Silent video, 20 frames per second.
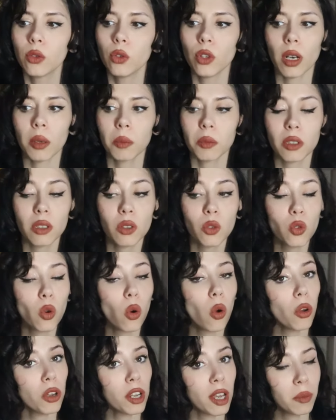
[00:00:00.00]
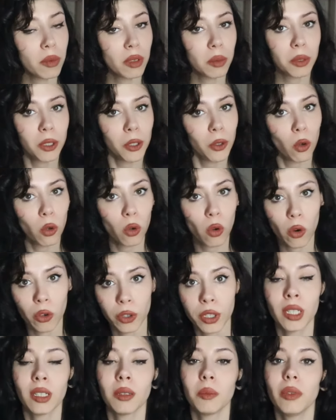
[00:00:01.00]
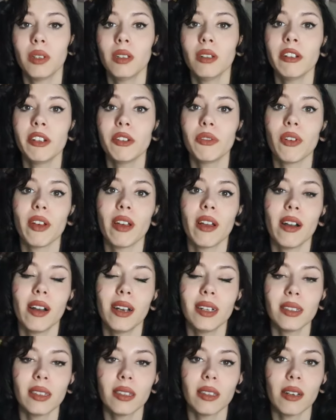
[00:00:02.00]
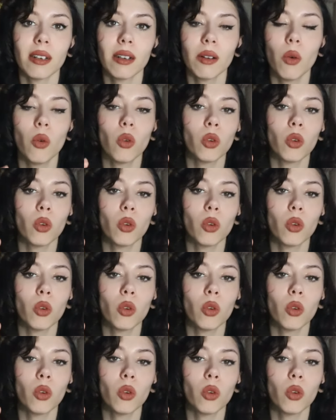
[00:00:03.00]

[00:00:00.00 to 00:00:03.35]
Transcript: rüyamızda çok önemli bir rol oynayabilir ve hatta